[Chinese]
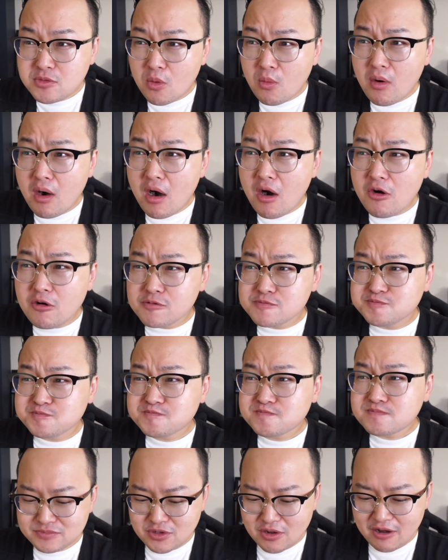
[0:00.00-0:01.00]
哇哦，
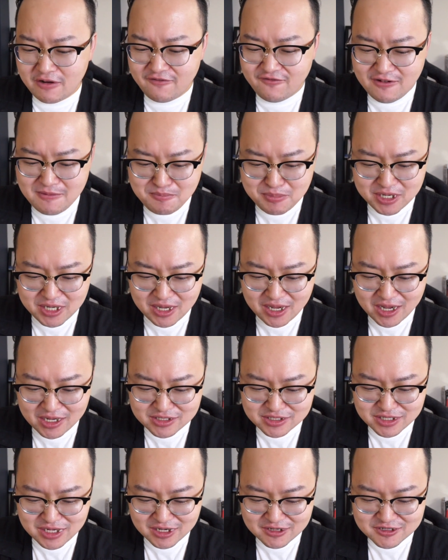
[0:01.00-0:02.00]
哇，饭配上它
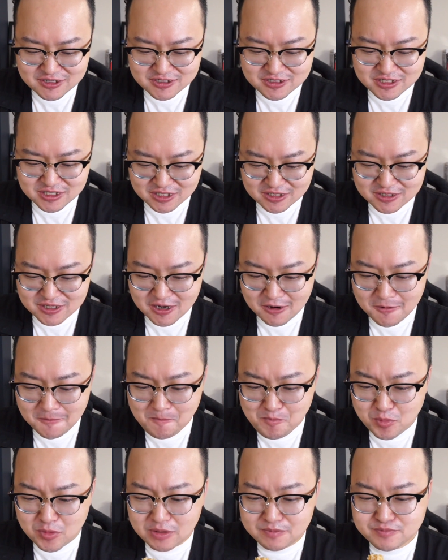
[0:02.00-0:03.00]
这汤汁，整个超
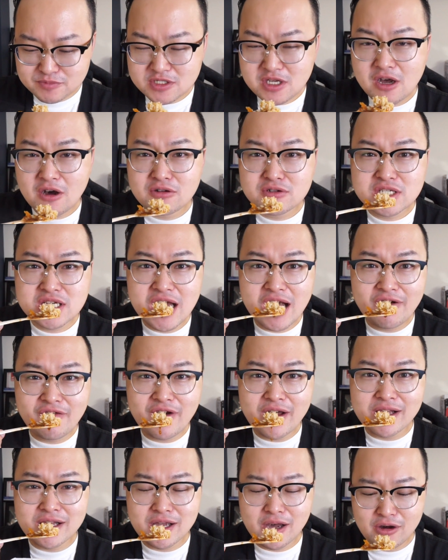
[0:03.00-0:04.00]
超下
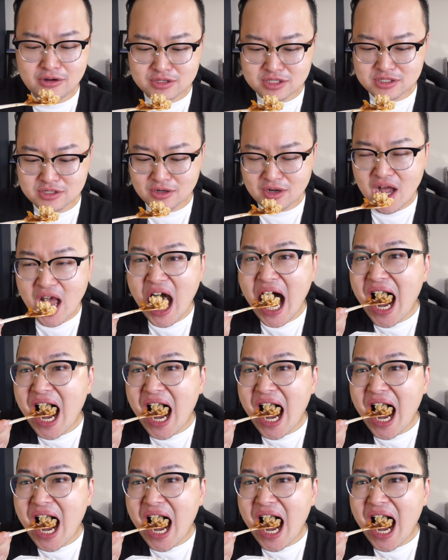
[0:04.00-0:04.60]
饭，好好吃哦！